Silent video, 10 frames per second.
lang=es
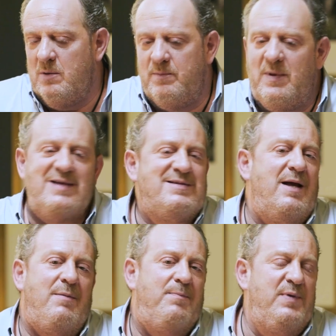
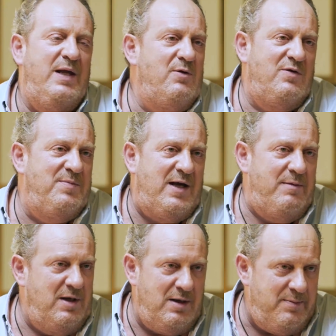hasta viendo si me cae
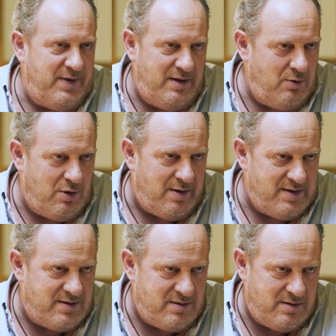bien el emprendedor a
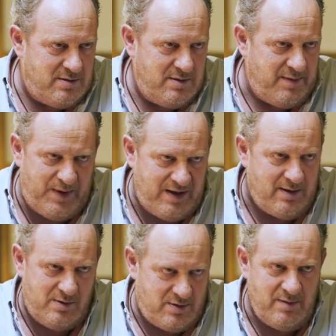veces. Depende.
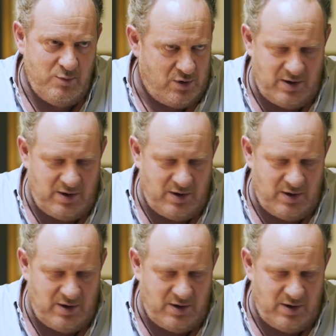vale, ¿no? Es